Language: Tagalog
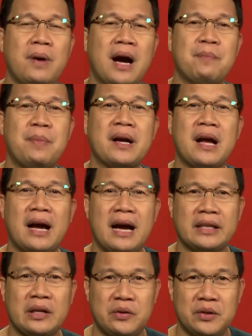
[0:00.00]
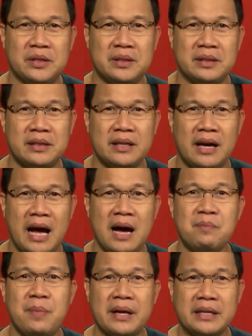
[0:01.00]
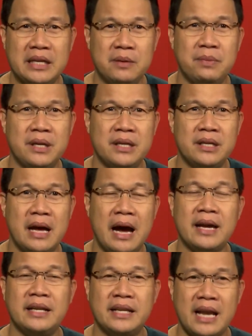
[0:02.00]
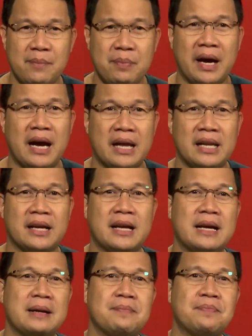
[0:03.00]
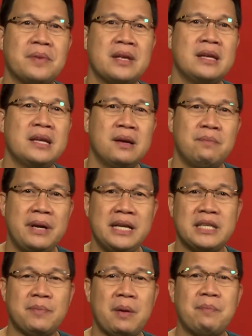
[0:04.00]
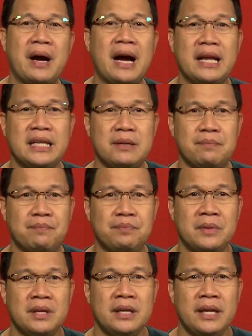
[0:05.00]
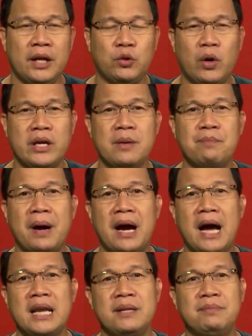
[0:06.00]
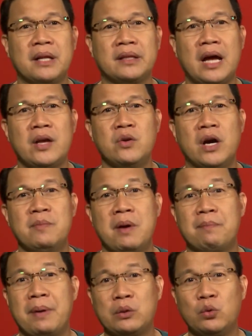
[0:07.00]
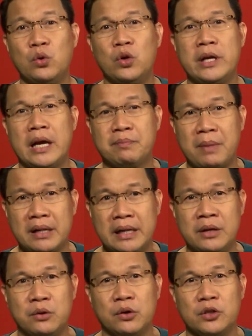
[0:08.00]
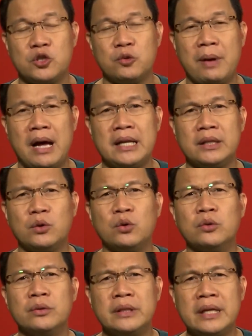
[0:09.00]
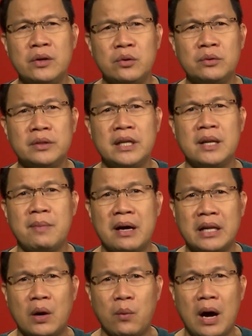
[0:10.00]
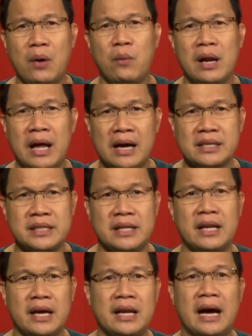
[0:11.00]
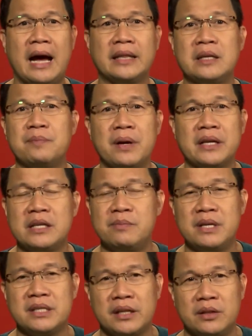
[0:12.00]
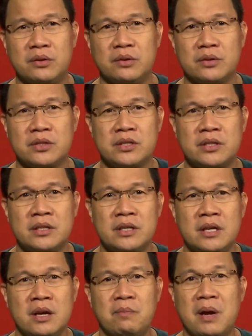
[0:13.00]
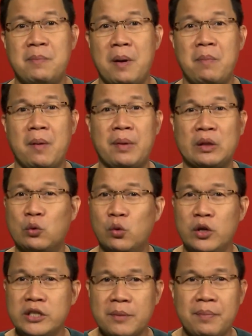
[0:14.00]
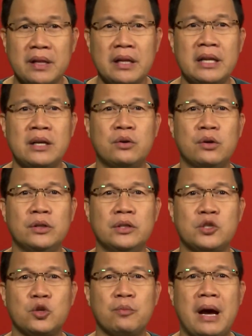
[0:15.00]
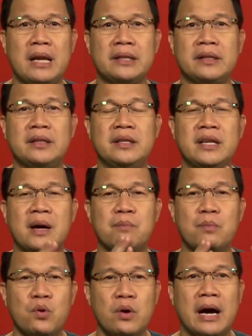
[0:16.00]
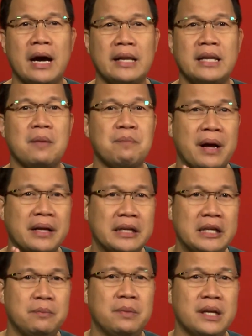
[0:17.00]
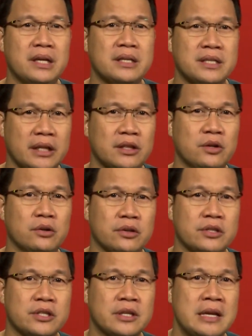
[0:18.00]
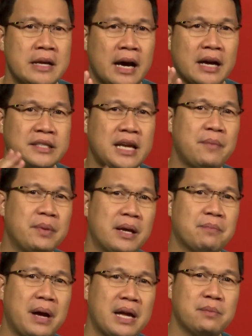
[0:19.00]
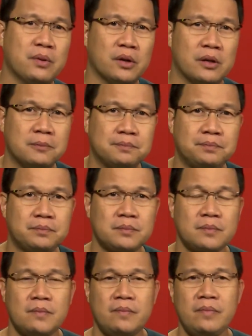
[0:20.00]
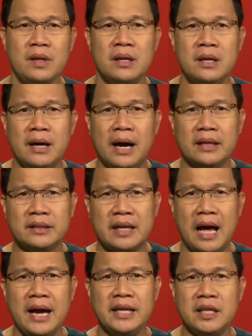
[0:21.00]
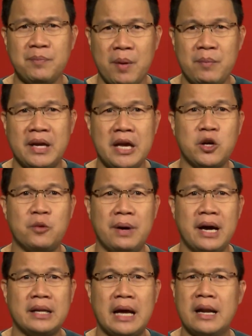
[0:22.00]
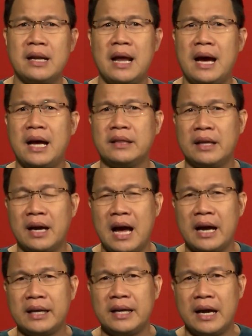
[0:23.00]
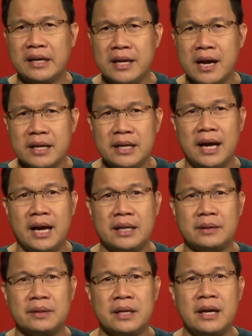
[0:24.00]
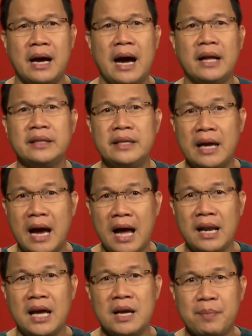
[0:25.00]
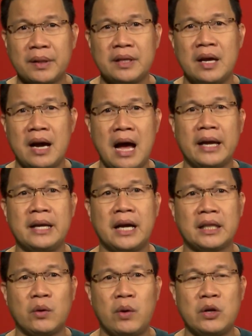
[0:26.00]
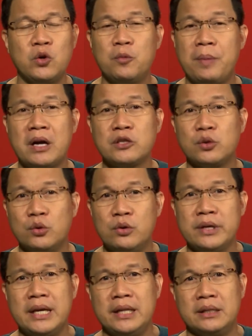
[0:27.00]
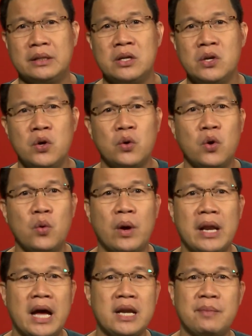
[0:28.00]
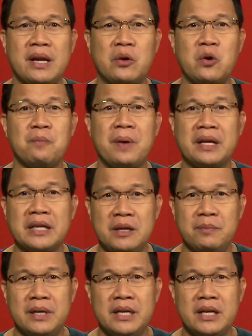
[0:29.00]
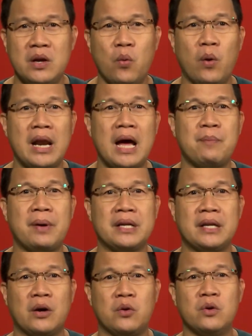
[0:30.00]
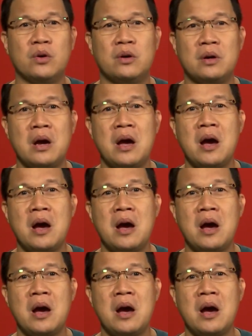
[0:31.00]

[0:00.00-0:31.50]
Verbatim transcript: mga pagkakataon, ang pag-ibig ay napakahalaga. May isa pang panganib. Ito ay ang panganib na tayo ay magpatuloy at maglingkod, subalit unti-unti namang nawawala ang sigla ng ating pag-ibig sa Diyos. May pagpapatuloy sa paglilingkod, subalit hindi na bunga ng pag-ibig sa Diyos. Ang sabi ng Bible, At kahit ipamigay ko man ang lahat ng aking ari-arian at ialay pati ang aking katawan upang sunugin, kung wala naman akong pag-ibig, wala pa rin akong